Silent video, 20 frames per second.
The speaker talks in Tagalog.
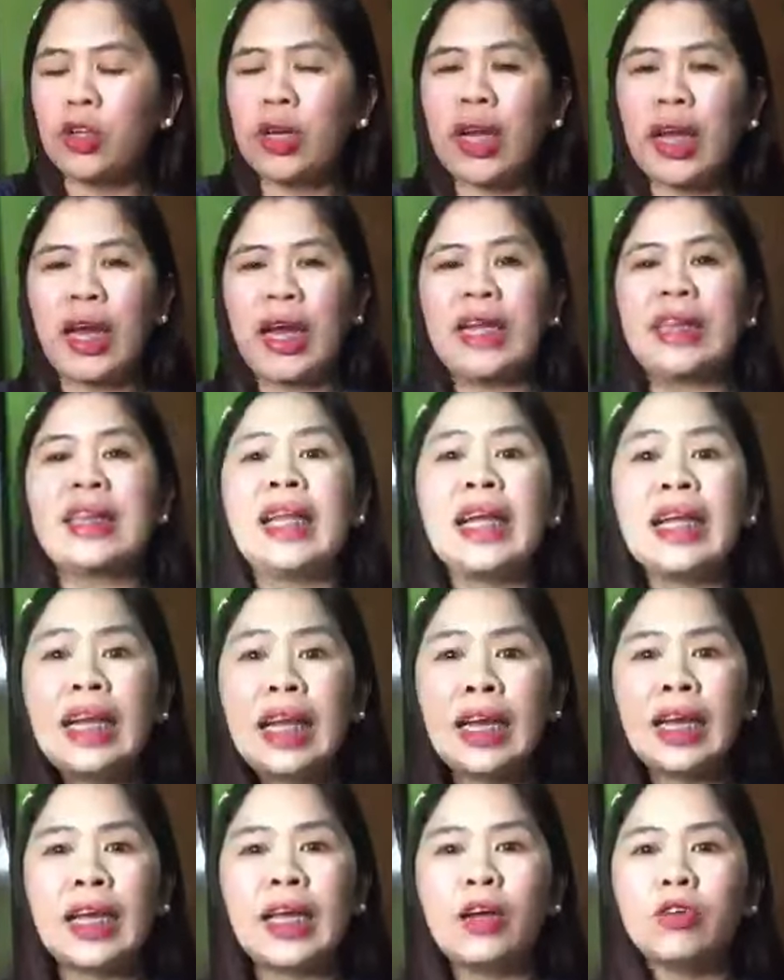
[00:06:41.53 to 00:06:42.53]
ko na kahit
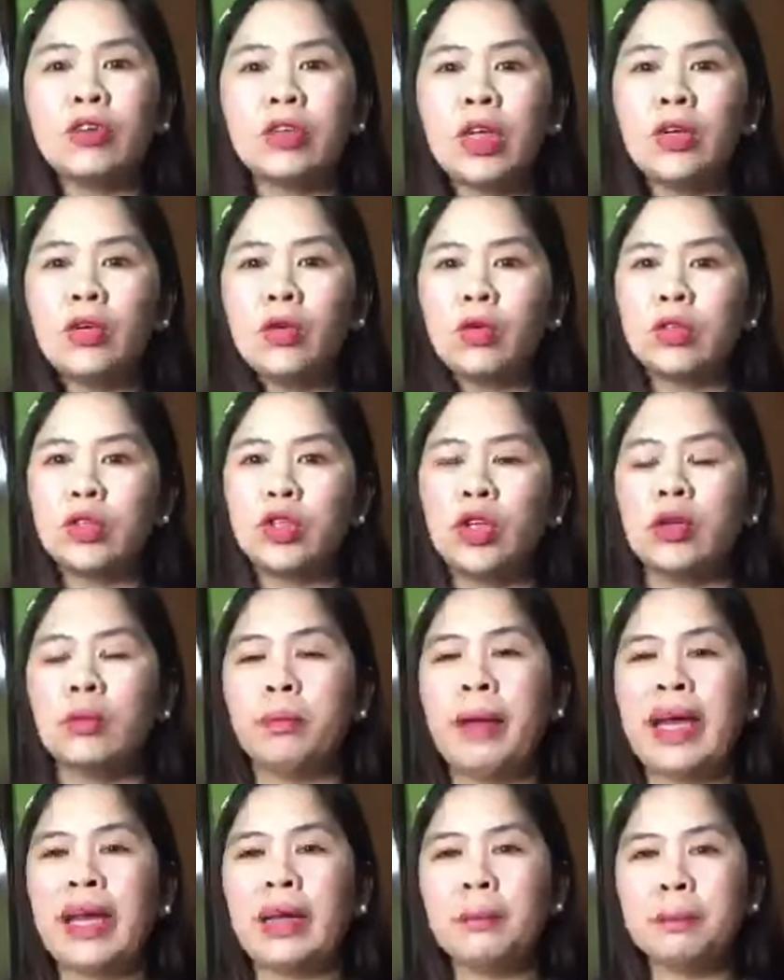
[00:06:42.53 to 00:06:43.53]
naglagay ako ng lotion,
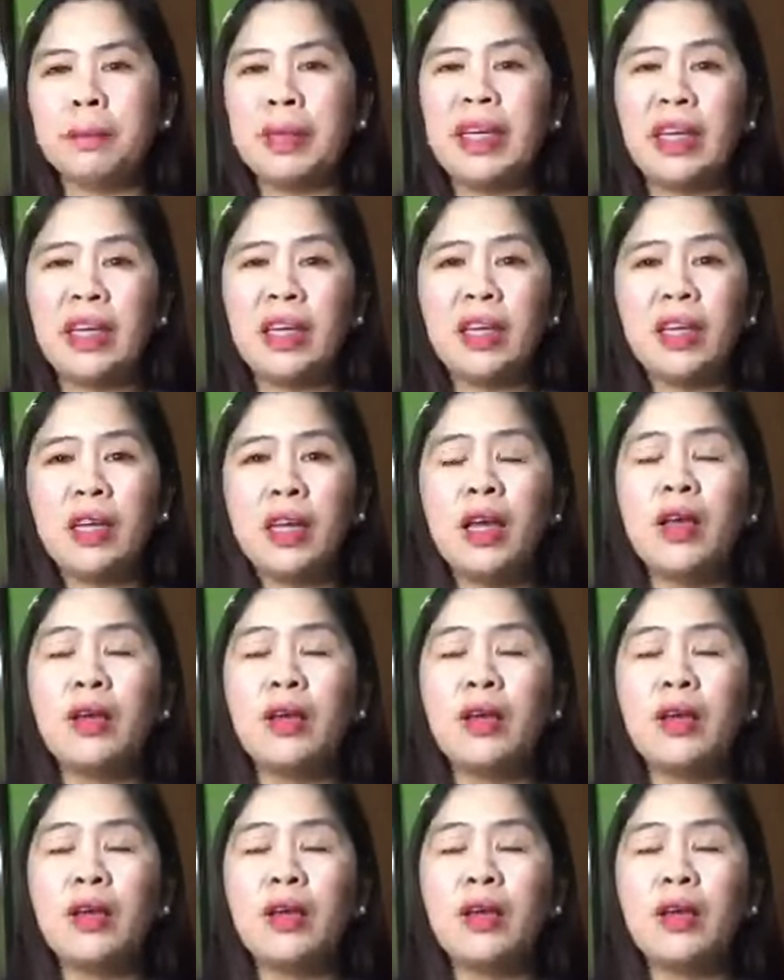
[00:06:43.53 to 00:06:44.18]
parang feeling,